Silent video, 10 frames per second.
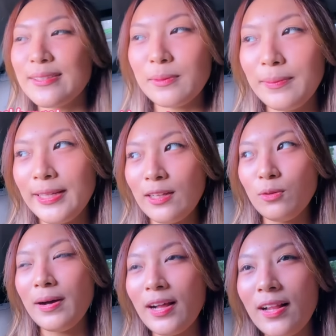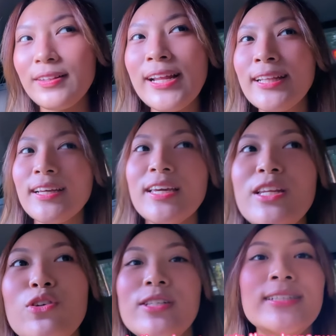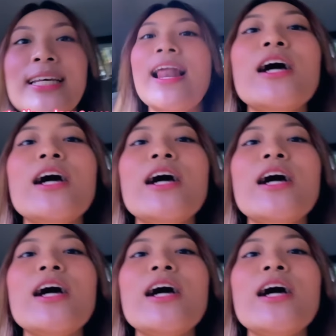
Seru banget aku bakal datengin izin saya